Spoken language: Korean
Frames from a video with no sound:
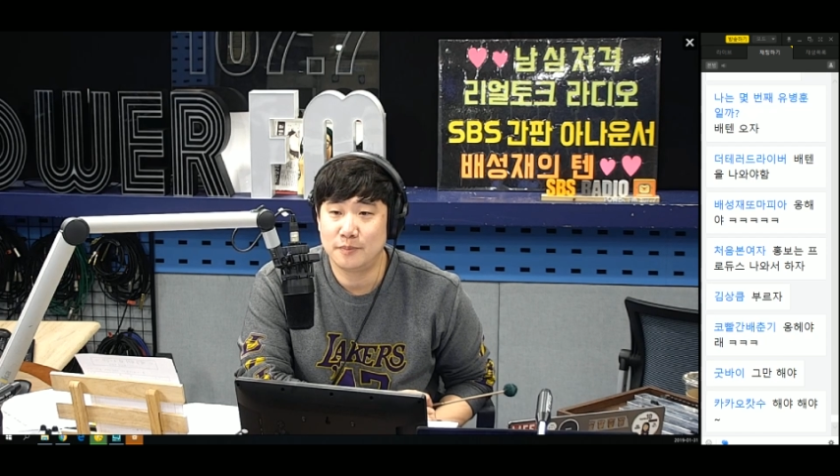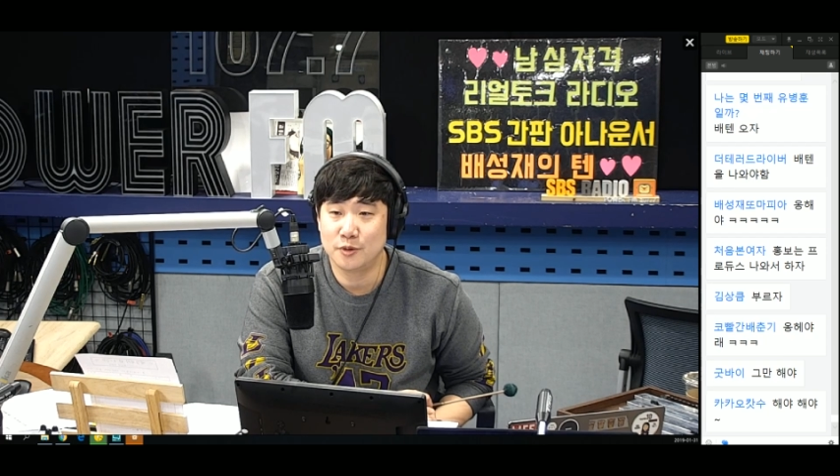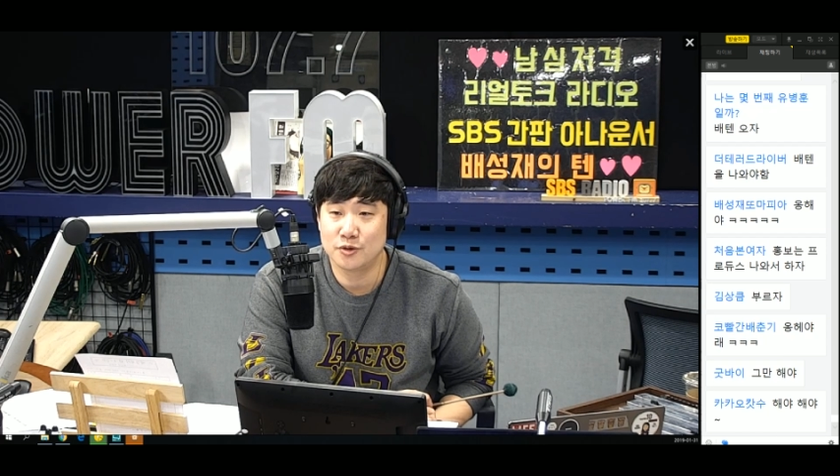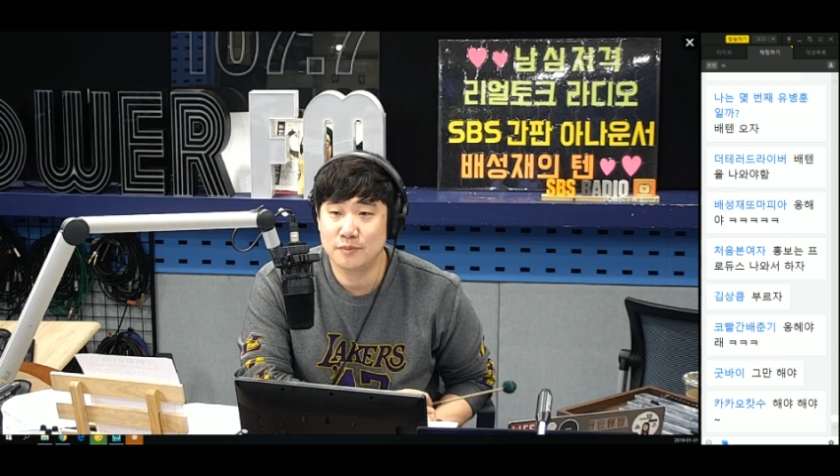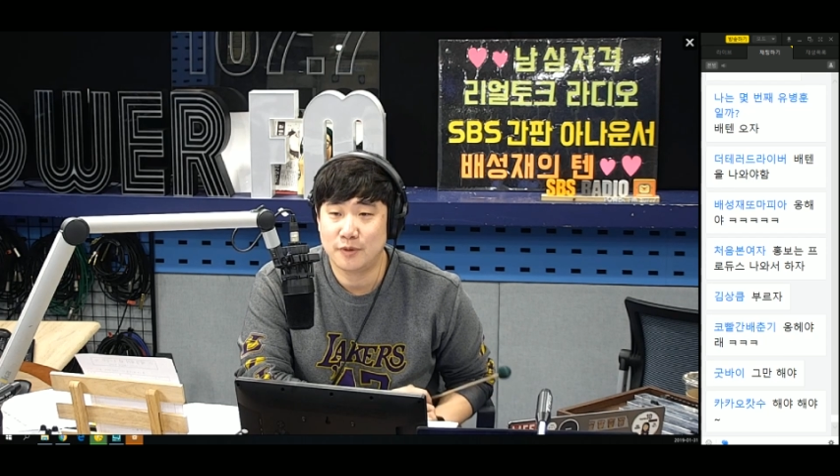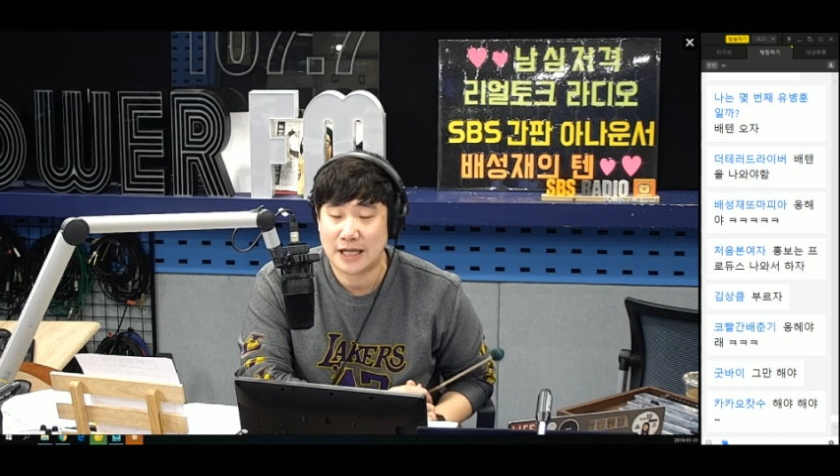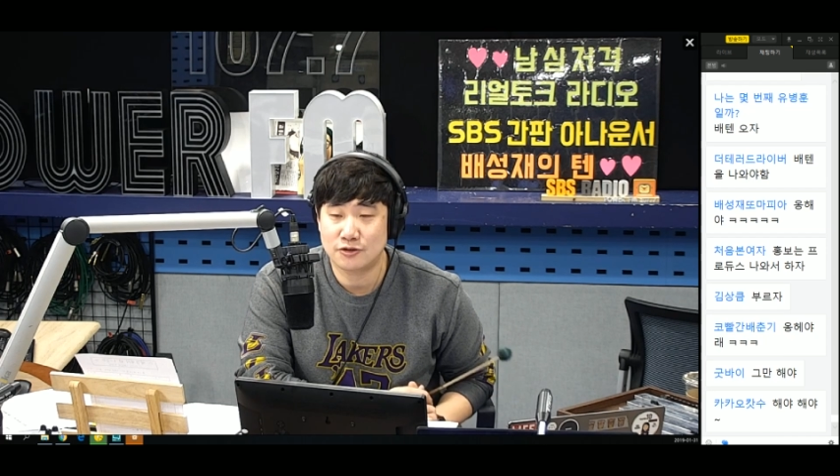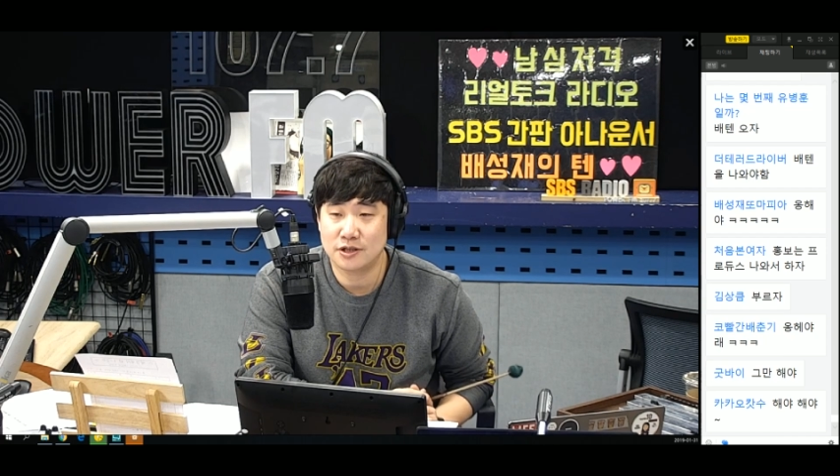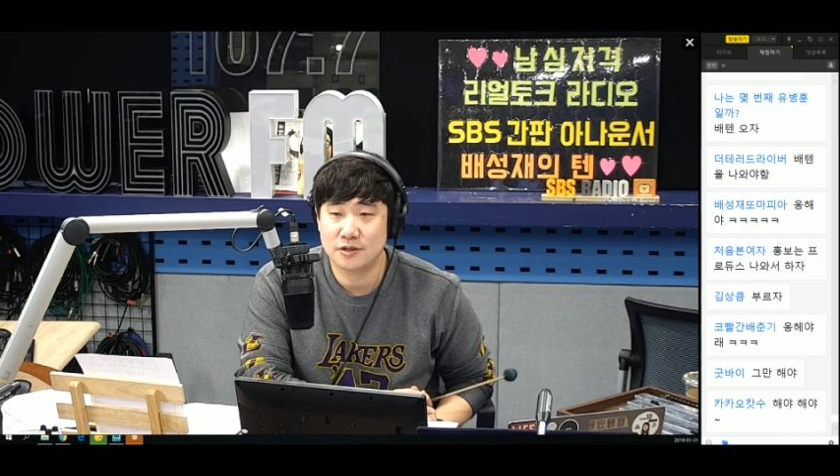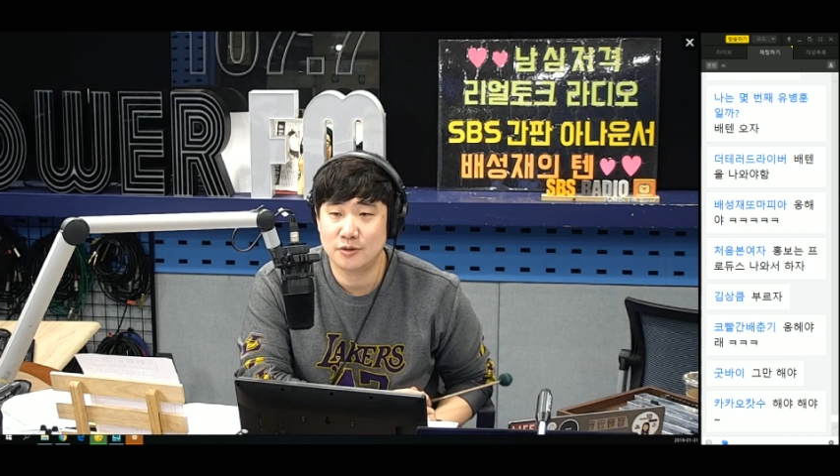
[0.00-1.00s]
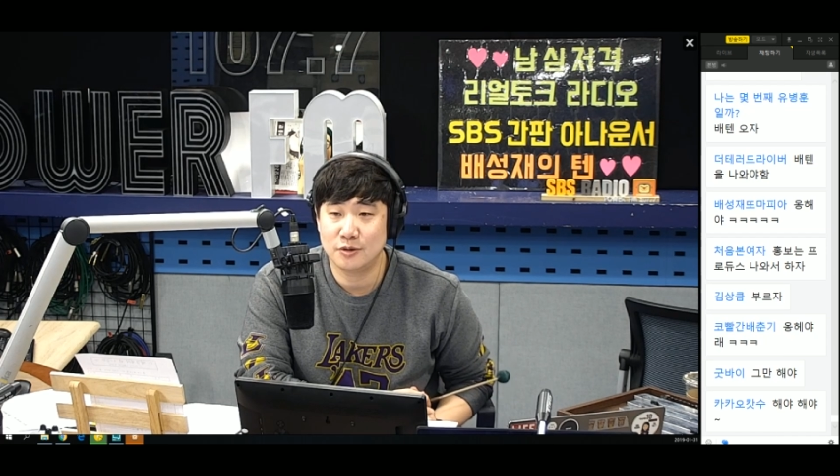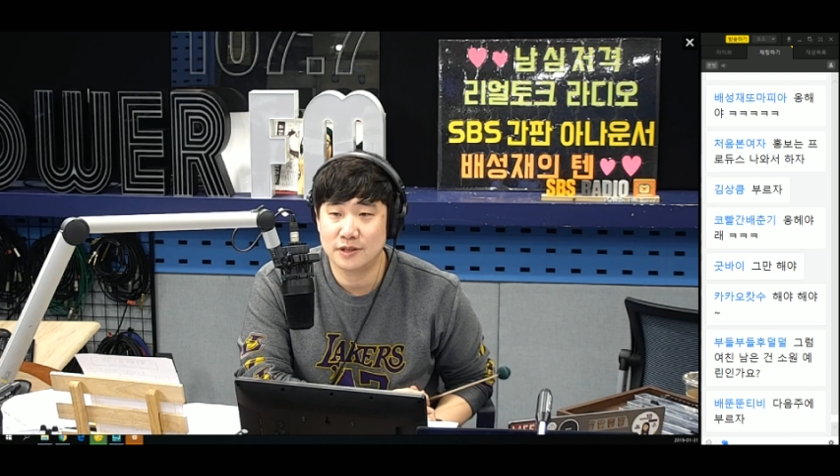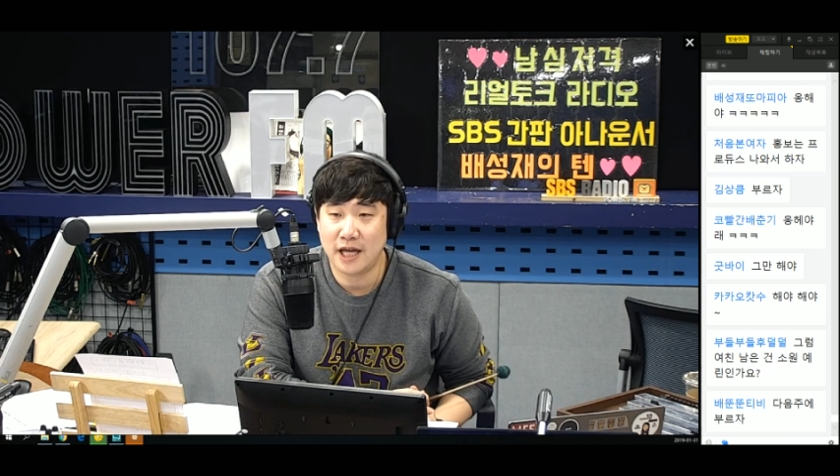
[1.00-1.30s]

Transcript: 보주, 봐주시고 네.